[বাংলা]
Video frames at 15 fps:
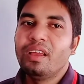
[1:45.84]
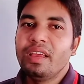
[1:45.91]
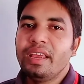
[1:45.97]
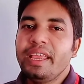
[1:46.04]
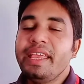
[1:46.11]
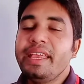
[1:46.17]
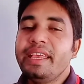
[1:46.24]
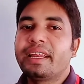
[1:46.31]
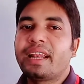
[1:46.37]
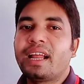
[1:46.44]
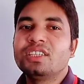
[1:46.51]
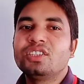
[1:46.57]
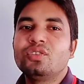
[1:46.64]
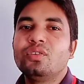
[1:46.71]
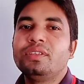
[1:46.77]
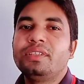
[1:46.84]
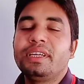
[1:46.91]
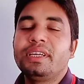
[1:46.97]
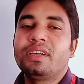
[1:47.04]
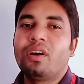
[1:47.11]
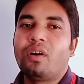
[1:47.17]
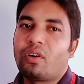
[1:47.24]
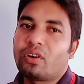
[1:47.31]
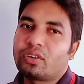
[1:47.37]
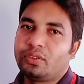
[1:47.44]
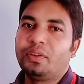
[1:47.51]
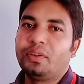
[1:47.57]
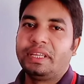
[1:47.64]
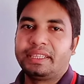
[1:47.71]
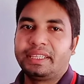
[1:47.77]
এই রাজনৈতিক
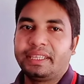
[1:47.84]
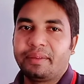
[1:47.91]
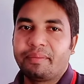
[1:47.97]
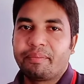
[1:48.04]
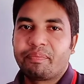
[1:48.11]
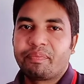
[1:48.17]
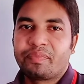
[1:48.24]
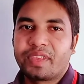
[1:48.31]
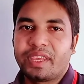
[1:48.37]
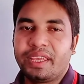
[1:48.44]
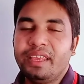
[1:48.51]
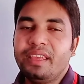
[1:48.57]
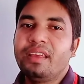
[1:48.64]
অর্থনীতি কি